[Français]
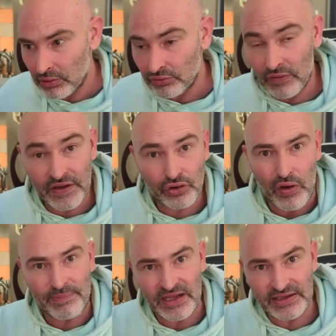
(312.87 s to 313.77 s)
ne fait que
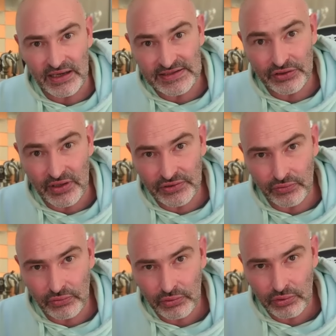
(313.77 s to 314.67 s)
la
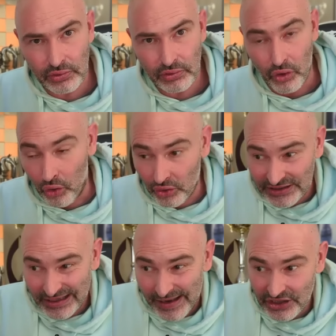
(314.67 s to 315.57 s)
situation,
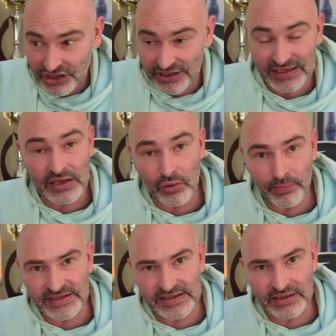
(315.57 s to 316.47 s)
retirer à l'échiquier sa
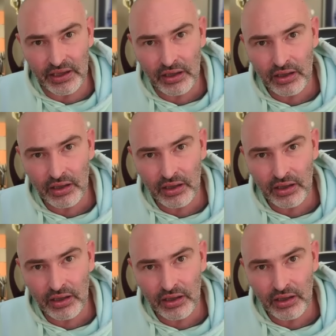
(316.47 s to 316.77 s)
complexité.